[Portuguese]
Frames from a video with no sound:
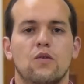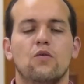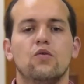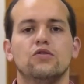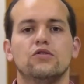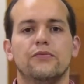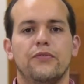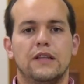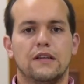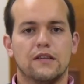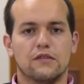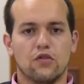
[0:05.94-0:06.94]
O curso de
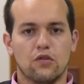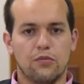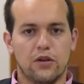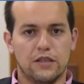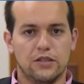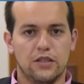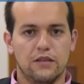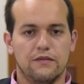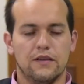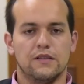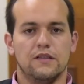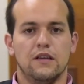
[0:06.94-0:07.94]
Finanças
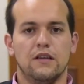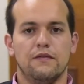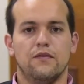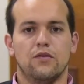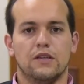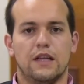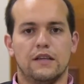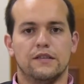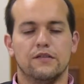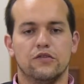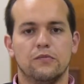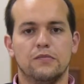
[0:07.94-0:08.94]
Corporativas ele
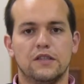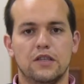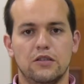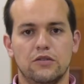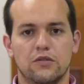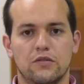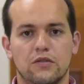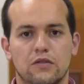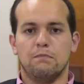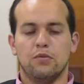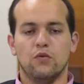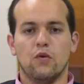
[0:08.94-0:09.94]
fornece subsídios
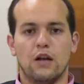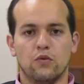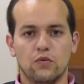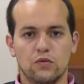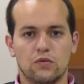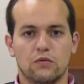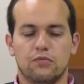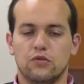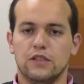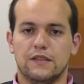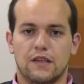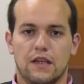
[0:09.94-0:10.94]
para o aluno, para o
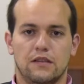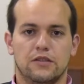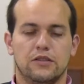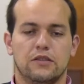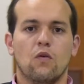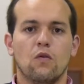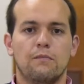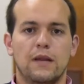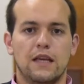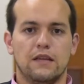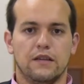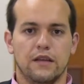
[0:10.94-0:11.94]
discente,
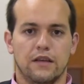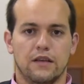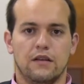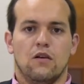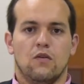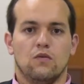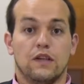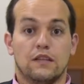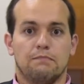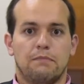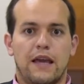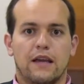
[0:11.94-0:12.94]
compreender os
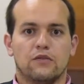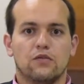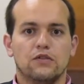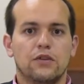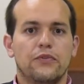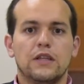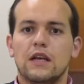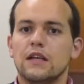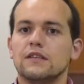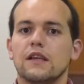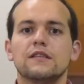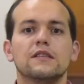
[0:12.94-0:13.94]
aspectos de
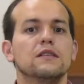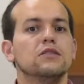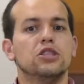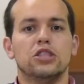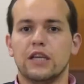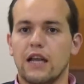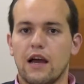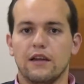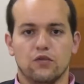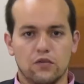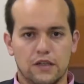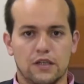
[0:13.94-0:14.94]
finanças
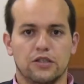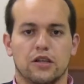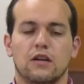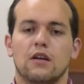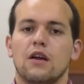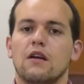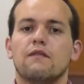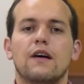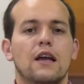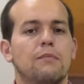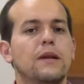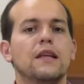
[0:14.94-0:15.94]
gerais, ou seja,
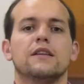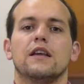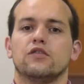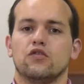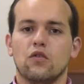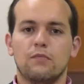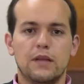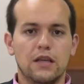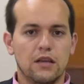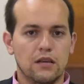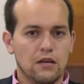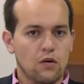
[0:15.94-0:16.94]
vai aprender
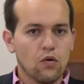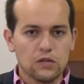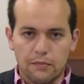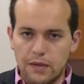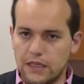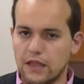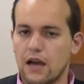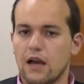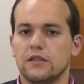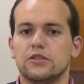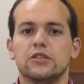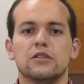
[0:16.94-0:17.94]
sobre
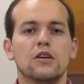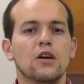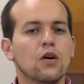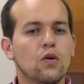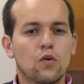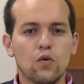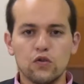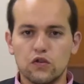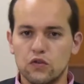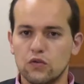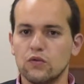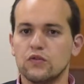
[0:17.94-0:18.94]
contabilidade,
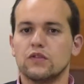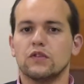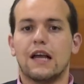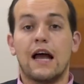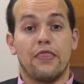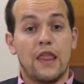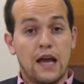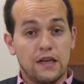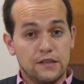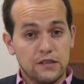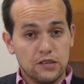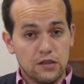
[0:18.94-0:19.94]
custos,
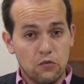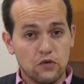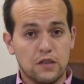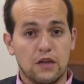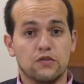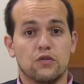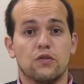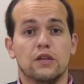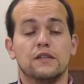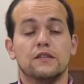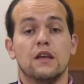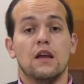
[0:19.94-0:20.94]
análise de
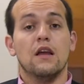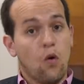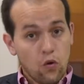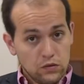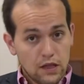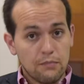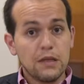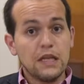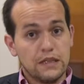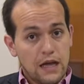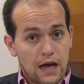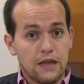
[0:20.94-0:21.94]
demonstrações,
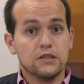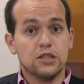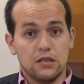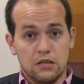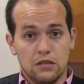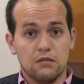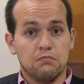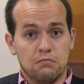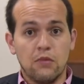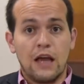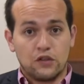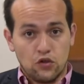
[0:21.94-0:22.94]
contabilidade,
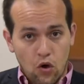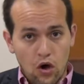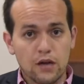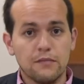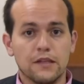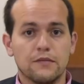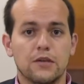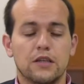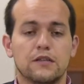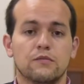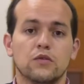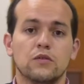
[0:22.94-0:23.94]
as normas
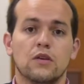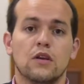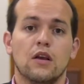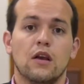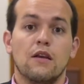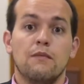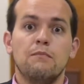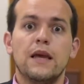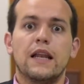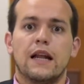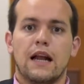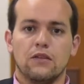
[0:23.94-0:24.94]
mesmo,
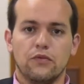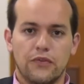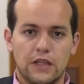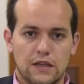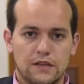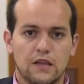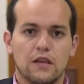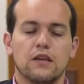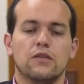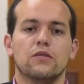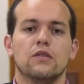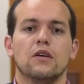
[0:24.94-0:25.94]
mercado
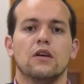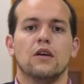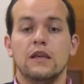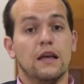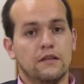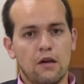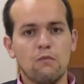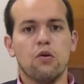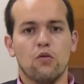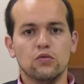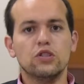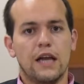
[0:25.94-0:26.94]
financeiro e até um
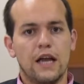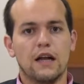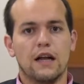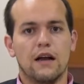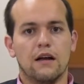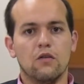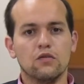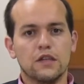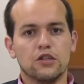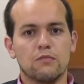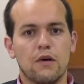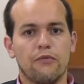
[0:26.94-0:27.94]
pouco de RH, ou
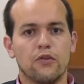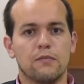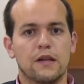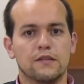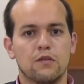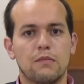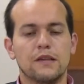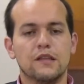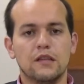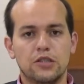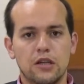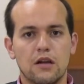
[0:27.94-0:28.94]
seja, uma formação
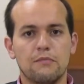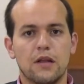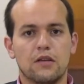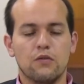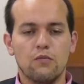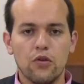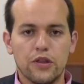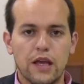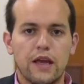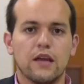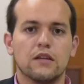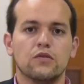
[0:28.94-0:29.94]
bastante ampla que o
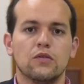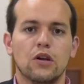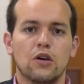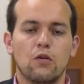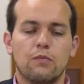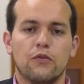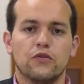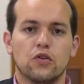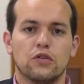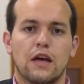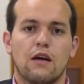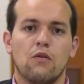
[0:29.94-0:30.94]
moderno, o
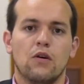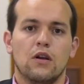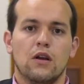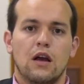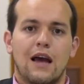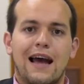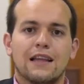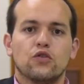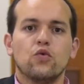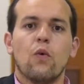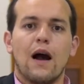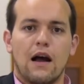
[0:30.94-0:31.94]
profissional
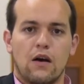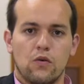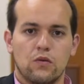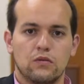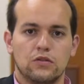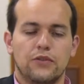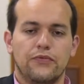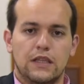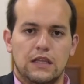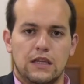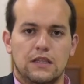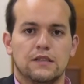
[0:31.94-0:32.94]
atual de
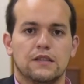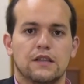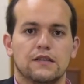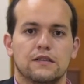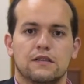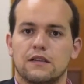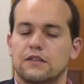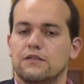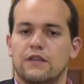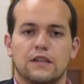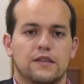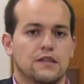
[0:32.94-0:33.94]
finanças, das
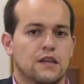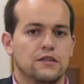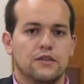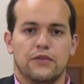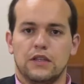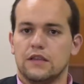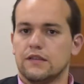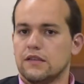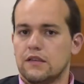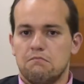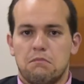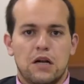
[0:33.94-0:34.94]
diversas áreas de finanças
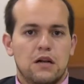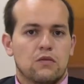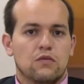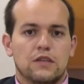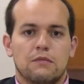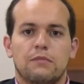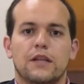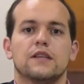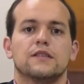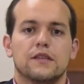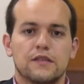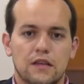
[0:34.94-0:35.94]
em bancos,
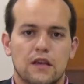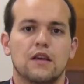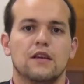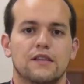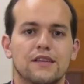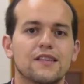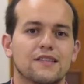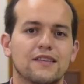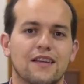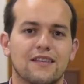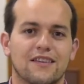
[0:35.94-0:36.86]
empresas, necessita